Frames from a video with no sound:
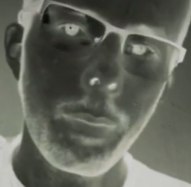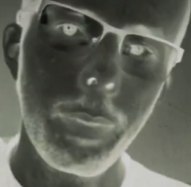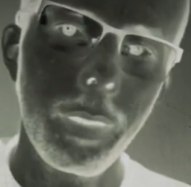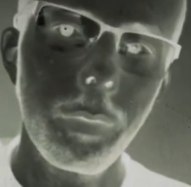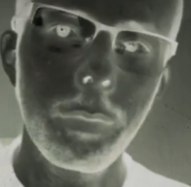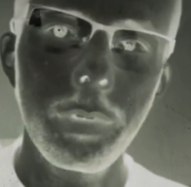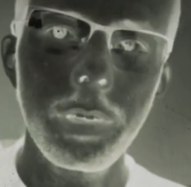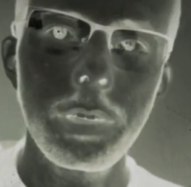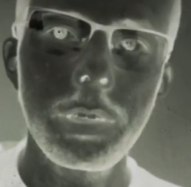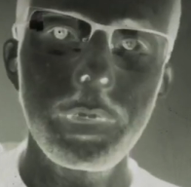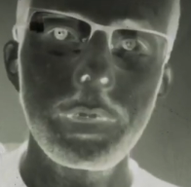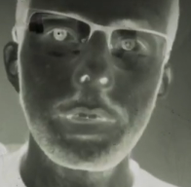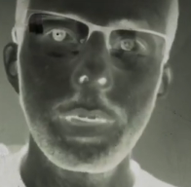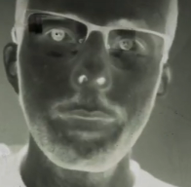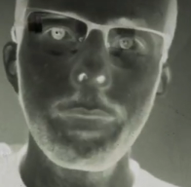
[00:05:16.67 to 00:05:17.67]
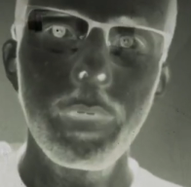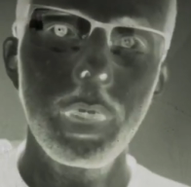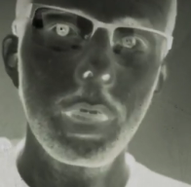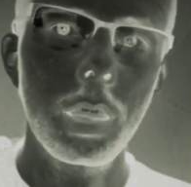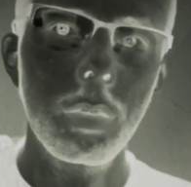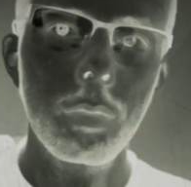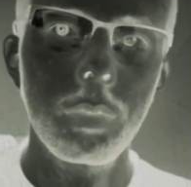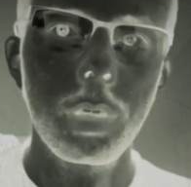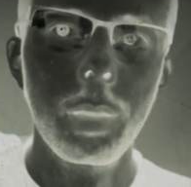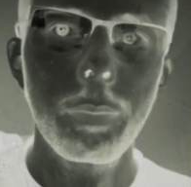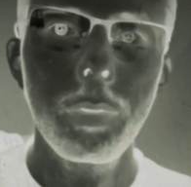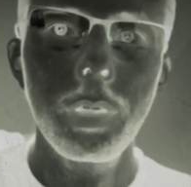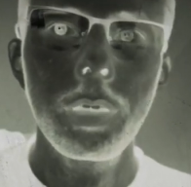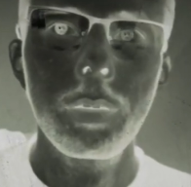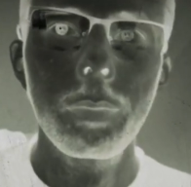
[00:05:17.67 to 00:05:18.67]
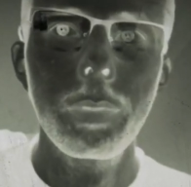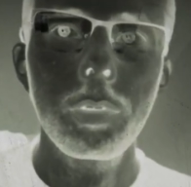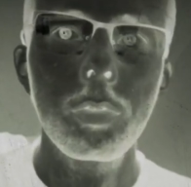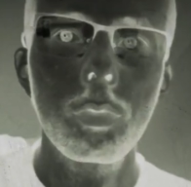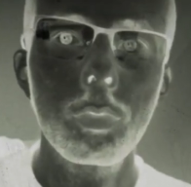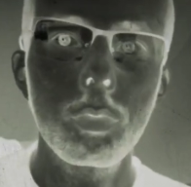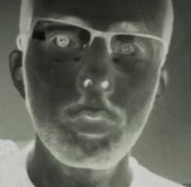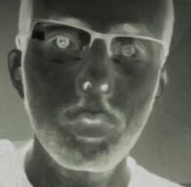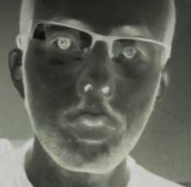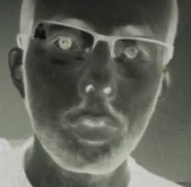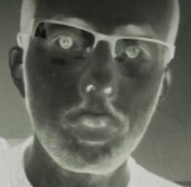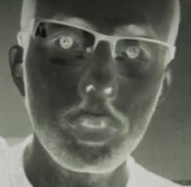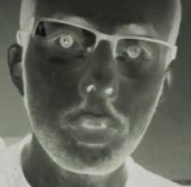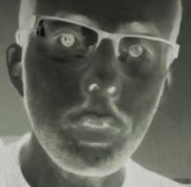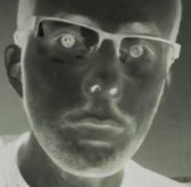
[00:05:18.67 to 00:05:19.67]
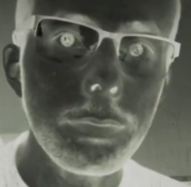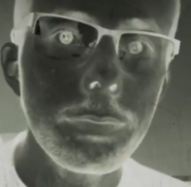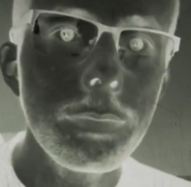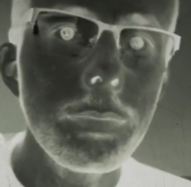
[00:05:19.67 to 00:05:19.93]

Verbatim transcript: Paloona c'était ça. Et donc très peu d'exemplaires de ce jeu.